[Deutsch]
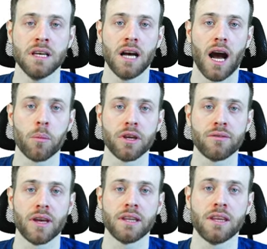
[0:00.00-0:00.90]
aber ich
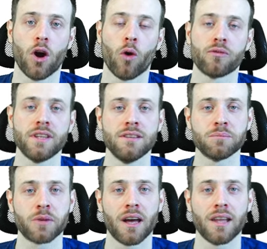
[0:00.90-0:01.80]
werde hier auf diesem
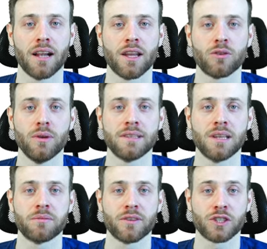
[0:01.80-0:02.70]
Kanal natürlich
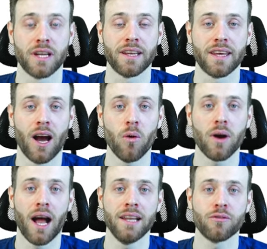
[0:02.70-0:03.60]
selbstverständlich auch
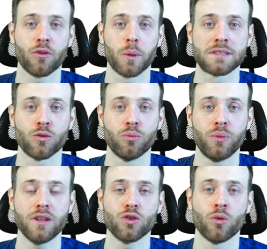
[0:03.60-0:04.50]
alle Informationen
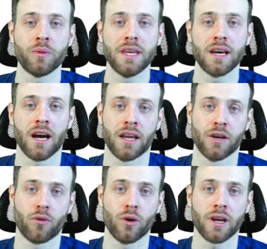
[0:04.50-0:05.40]
bieten, um hier ein
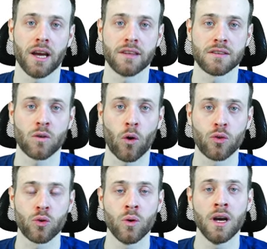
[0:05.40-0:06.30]
erfolgreiches
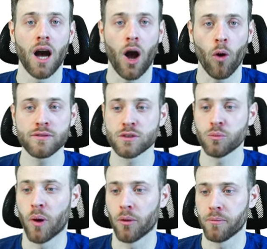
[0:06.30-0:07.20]
Konto
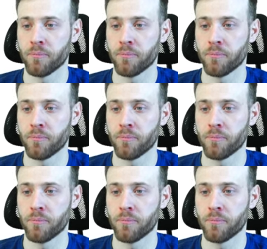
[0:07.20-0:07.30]
aufzubauen.